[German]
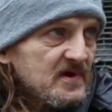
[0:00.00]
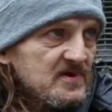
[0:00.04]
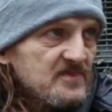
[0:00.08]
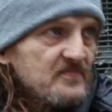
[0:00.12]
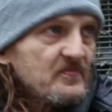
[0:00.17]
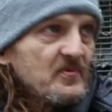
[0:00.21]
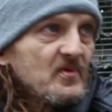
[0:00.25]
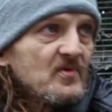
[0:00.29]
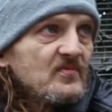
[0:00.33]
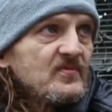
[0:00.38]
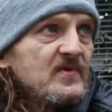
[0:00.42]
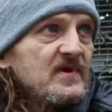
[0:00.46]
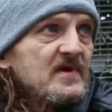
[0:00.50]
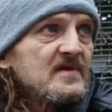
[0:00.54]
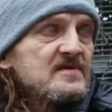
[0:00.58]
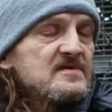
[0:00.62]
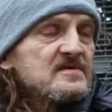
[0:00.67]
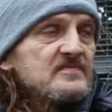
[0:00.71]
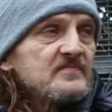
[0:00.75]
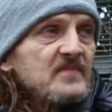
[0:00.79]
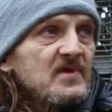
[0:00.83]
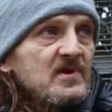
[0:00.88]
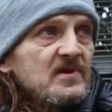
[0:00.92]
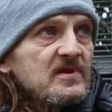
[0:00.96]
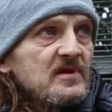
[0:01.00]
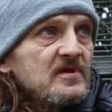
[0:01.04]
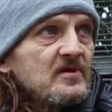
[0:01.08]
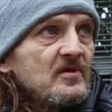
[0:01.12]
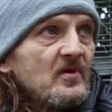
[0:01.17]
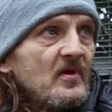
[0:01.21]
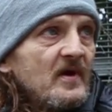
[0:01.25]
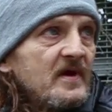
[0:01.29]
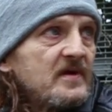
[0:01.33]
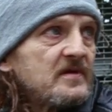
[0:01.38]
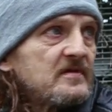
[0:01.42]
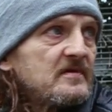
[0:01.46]
jetzt probieren sie mit den
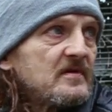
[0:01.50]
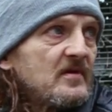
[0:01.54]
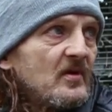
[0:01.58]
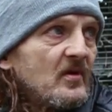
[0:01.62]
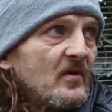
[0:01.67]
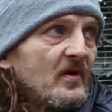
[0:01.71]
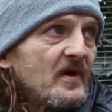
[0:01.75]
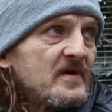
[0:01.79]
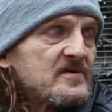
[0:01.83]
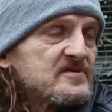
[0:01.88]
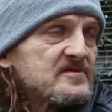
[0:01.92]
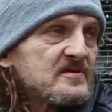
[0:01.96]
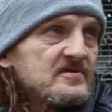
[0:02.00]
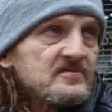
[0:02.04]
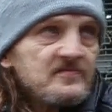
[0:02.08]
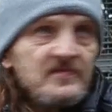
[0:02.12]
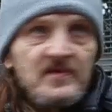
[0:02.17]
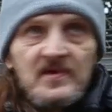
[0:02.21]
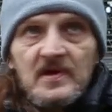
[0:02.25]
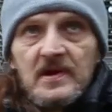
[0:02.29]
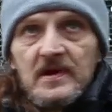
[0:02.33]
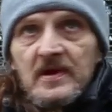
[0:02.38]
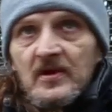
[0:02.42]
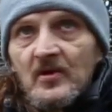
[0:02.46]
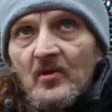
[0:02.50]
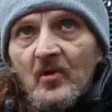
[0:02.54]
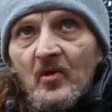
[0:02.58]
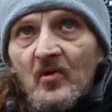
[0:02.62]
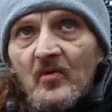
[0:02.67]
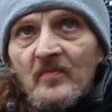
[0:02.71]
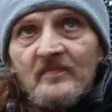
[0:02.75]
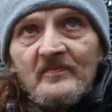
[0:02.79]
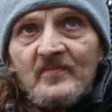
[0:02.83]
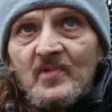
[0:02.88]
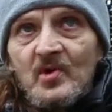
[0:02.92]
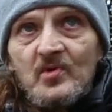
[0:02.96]
neuen Häusern wie
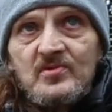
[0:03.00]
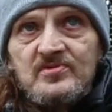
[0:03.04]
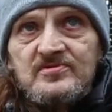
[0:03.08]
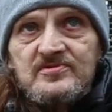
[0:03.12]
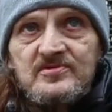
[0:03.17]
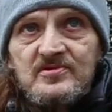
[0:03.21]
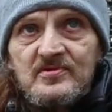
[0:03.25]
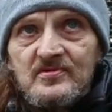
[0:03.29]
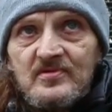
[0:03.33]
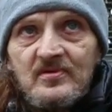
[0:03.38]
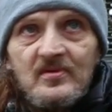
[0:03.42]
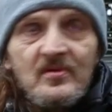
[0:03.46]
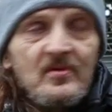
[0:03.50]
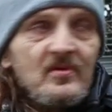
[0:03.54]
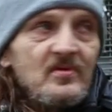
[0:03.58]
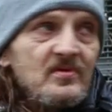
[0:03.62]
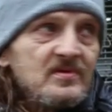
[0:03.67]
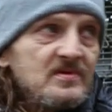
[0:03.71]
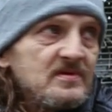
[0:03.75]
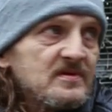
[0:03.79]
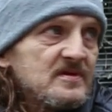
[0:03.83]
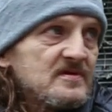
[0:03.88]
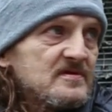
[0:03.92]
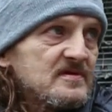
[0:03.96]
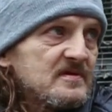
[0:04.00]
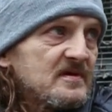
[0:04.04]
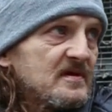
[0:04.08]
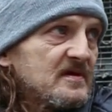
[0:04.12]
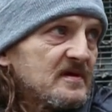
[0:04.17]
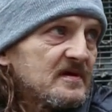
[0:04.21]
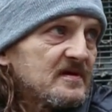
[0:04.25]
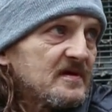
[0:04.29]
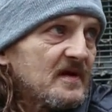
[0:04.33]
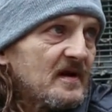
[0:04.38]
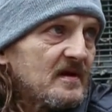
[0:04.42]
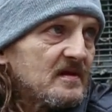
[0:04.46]
Leoben und so,
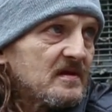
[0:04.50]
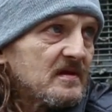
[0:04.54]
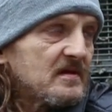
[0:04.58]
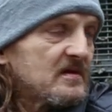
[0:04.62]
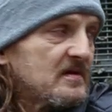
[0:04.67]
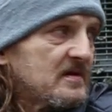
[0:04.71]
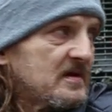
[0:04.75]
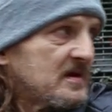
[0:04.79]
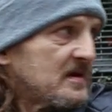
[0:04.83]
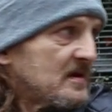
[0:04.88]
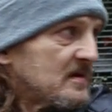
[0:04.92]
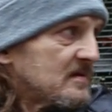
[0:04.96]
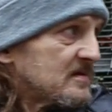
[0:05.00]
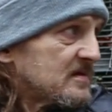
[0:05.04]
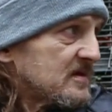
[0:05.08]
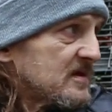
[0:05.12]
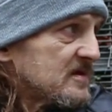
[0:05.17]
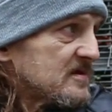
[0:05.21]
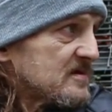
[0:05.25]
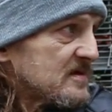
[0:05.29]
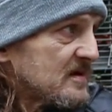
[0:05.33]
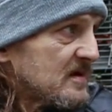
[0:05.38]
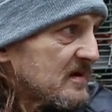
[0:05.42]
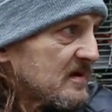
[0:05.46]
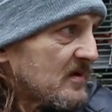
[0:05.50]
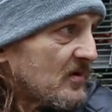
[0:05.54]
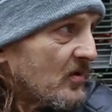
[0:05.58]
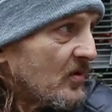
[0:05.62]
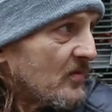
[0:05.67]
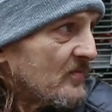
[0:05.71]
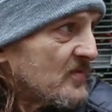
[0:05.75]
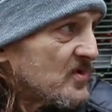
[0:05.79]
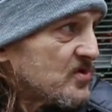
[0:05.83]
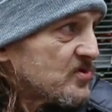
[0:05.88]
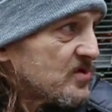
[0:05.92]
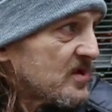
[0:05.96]
diese, und dieser
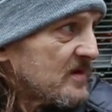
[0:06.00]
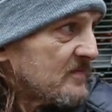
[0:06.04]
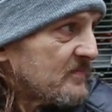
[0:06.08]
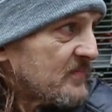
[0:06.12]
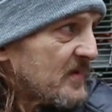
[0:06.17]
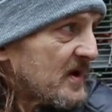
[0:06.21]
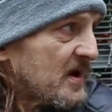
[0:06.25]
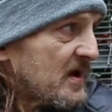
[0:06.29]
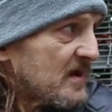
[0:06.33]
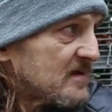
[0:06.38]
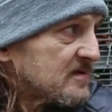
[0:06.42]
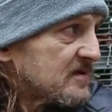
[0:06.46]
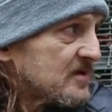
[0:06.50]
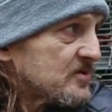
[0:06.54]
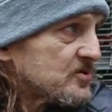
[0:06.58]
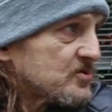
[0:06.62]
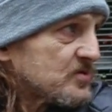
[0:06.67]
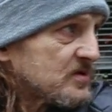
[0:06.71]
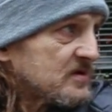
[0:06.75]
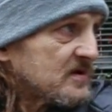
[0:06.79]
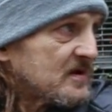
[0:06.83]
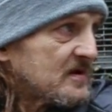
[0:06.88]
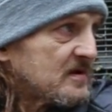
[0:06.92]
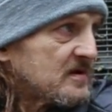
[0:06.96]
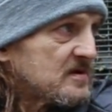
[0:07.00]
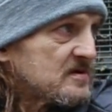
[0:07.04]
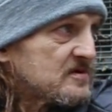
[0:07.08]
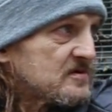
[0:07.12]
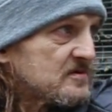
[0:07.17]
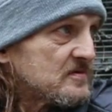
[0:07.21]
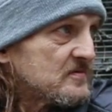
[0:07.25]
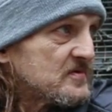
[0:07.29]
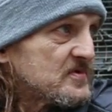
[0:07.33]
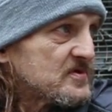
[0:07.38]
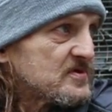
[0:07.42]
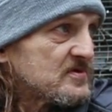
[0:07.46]
komische Praterstern ist
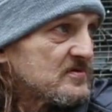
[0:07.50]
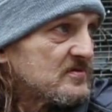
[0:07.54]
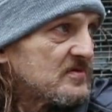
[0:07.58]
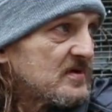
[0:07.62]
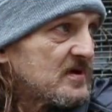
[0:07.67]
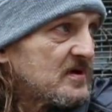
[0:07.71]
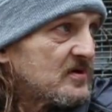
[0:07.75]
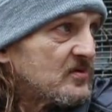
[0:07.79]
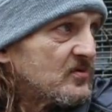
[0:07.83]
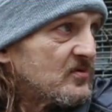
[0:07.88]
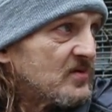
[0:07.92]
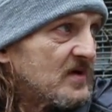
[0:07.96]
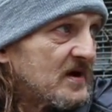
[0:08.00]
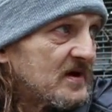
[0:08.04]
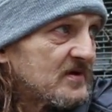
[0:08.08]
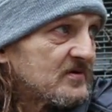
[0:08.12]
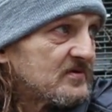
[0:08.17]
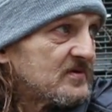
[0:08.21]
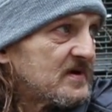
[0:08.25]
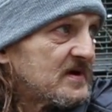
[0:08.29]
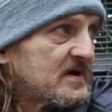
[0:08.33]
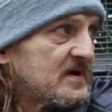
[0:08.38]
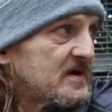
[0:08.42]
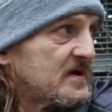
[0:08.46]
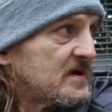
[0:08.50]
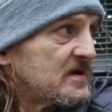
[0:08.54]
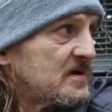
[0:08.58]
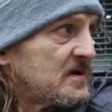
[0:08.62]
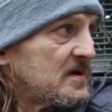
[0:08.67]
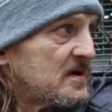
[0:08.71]
sowieso ein Horror.